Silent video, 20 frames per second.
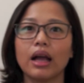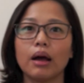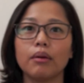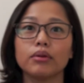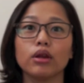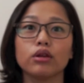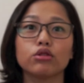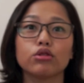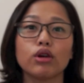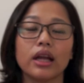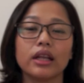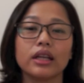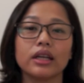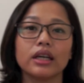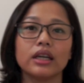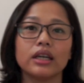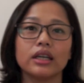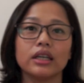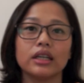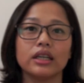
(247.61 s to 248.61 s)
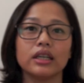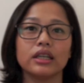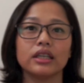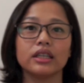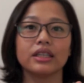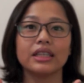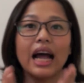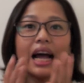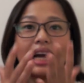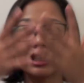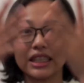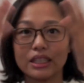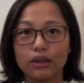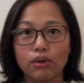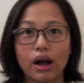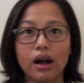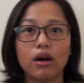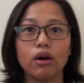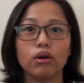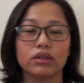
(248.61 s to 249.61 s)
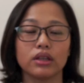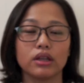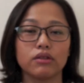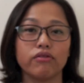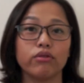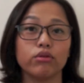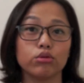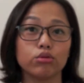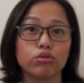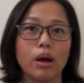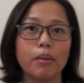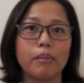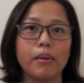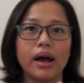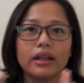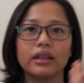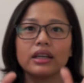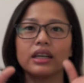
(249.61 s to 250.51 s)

他们都穿那个大型玩偶的服装嘛，